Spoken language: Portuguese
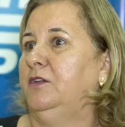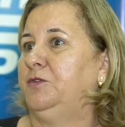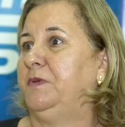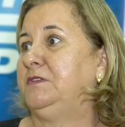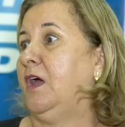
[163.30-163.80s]

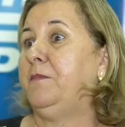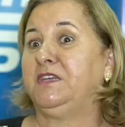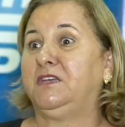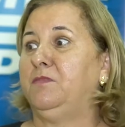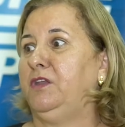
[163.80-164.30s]
tipo assim, ah,
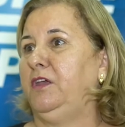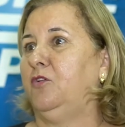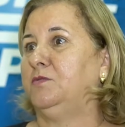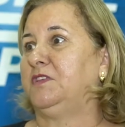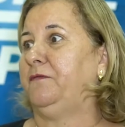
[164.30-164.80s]
minha semaninha,
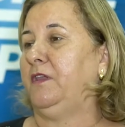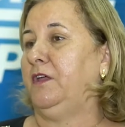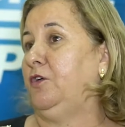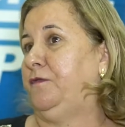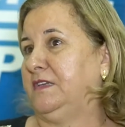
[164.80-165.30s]
como você tá
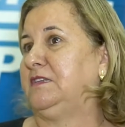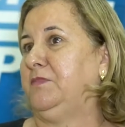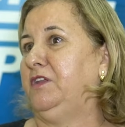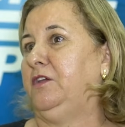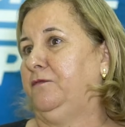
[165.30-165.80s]
falando, eu faço
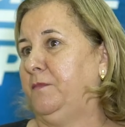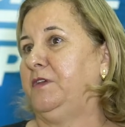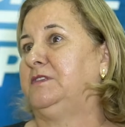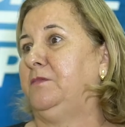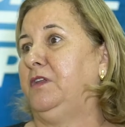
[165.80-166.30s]
semaninha, eu
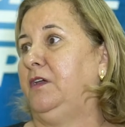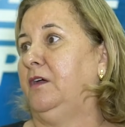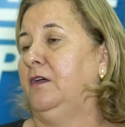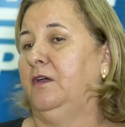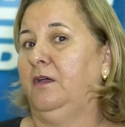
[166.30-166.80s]
fabrico
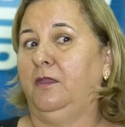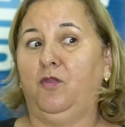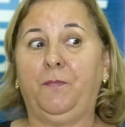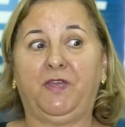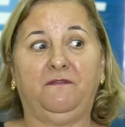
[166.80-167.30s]
semaninha.
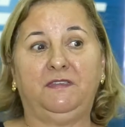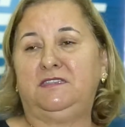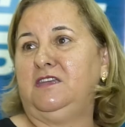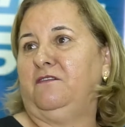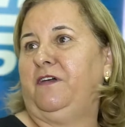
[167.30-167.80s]
Não é porque a
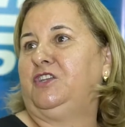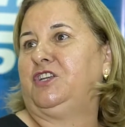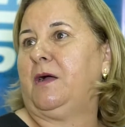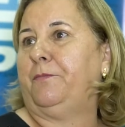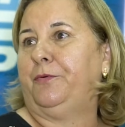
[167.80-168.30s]
vizinha vende
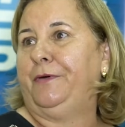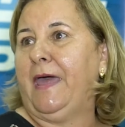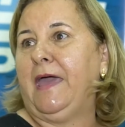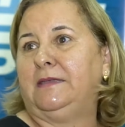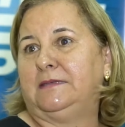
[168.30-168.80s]
lá por
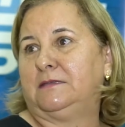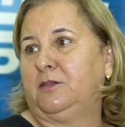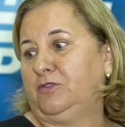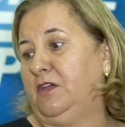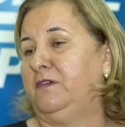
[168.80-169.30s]
10
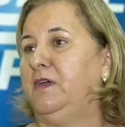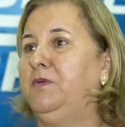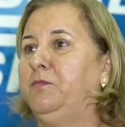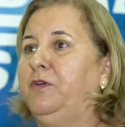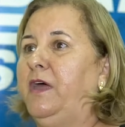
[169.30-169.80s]
que eu tenho que vender a
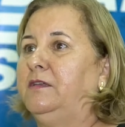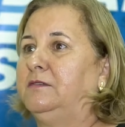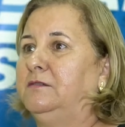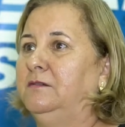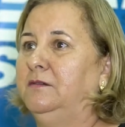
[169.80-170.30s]
minha por
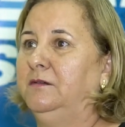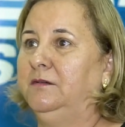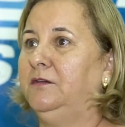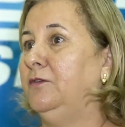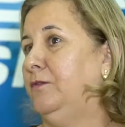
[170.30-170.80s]
10.
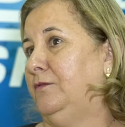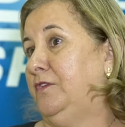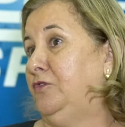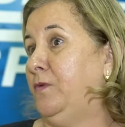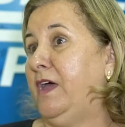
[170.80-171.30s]
Eu,
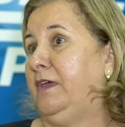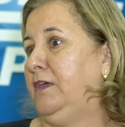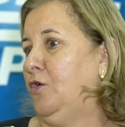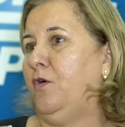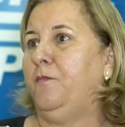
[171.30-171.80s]
tanto é
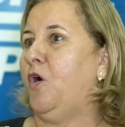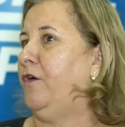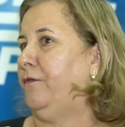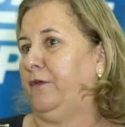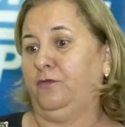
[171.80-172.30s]
que eu
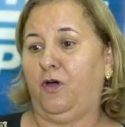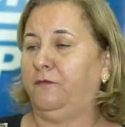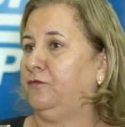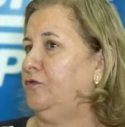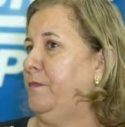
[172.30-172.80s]
inovo, eu
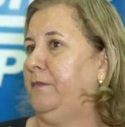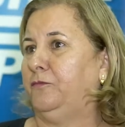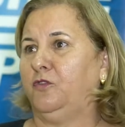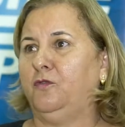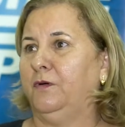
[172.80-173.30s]
inovo
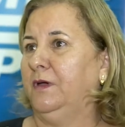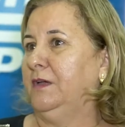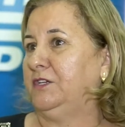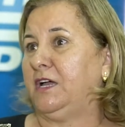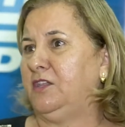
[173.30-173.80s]
todo,
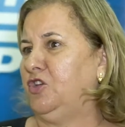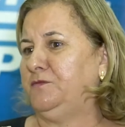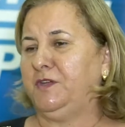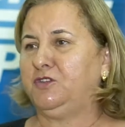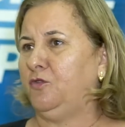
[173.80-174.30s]
todo, de cada
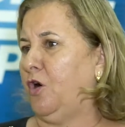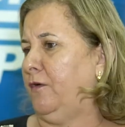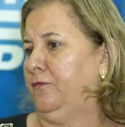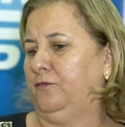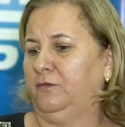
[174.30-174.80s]
dois meses eu
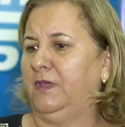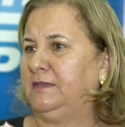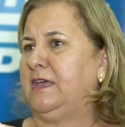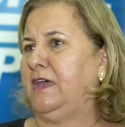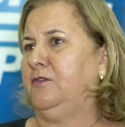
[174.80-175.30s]
inovo
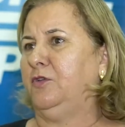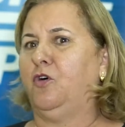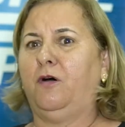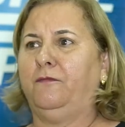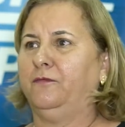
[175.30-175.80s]
desenho, eu
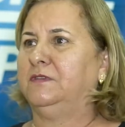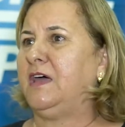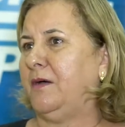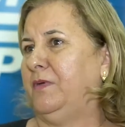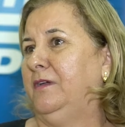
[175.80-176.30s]
inovo,
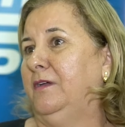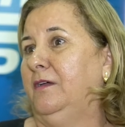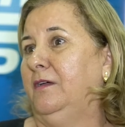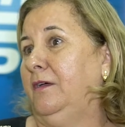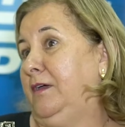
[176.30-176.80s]
sabe?
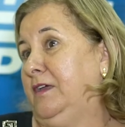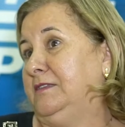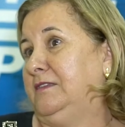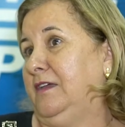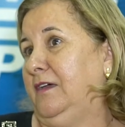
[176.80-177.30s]
que quer
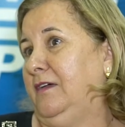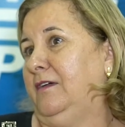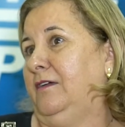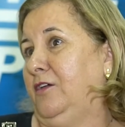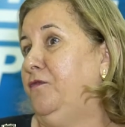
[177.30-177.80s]
dizer,
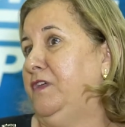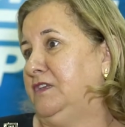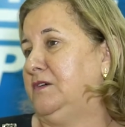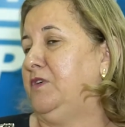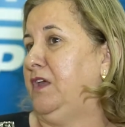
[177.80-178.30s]
eu vendo
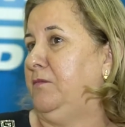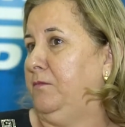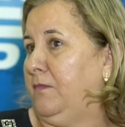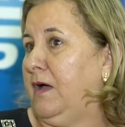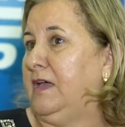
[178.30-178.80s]
a semaninha
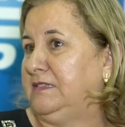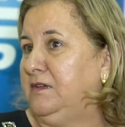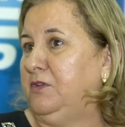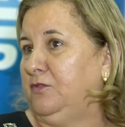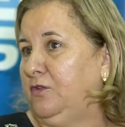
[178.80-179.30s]

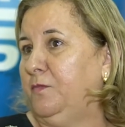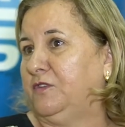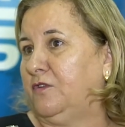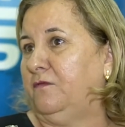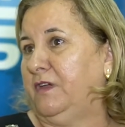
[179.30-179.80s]
acima do que o
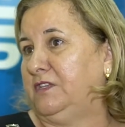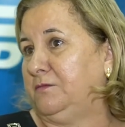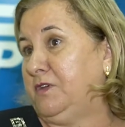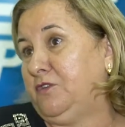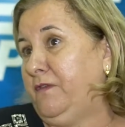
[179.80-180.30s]
pessoal
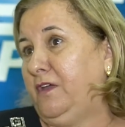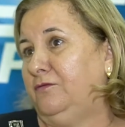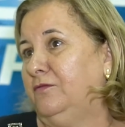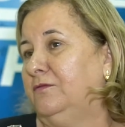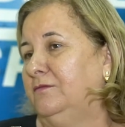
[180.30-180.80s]
vende, mas eu
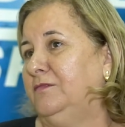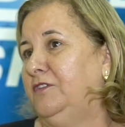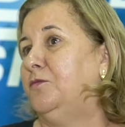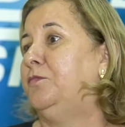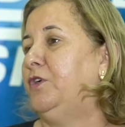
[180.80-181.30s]
vendo.
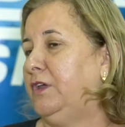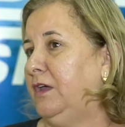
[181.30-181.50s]
Entendeu? Por